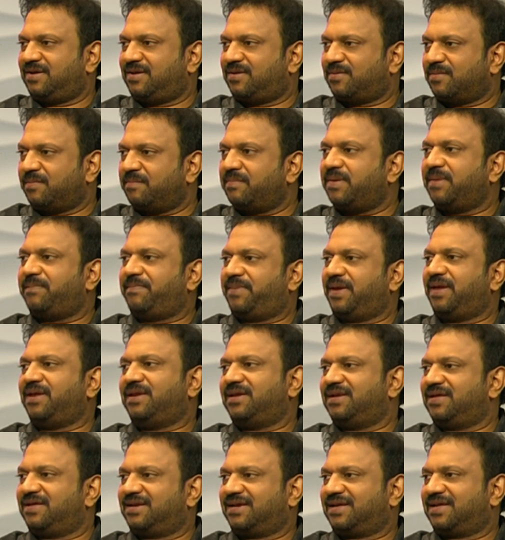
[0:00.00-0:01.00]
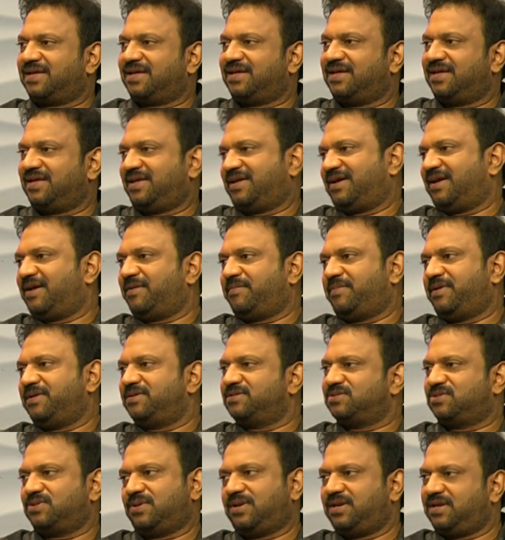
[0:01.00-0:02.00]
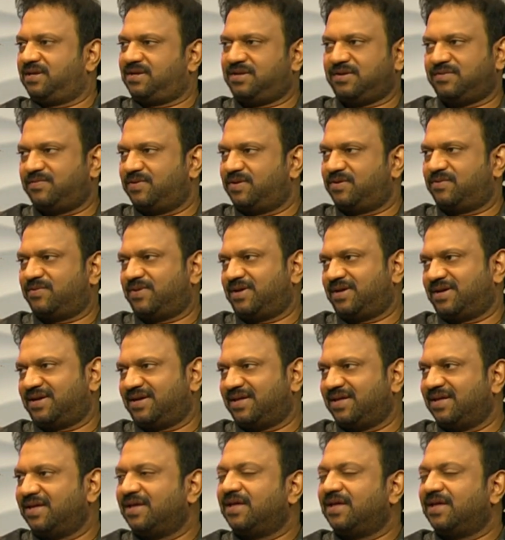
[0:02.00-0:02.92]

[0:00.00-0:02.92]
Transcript: ரொம்ப பெயின் இருக்குது அப்படின்னு சொல்லிட்டு வருவாங்க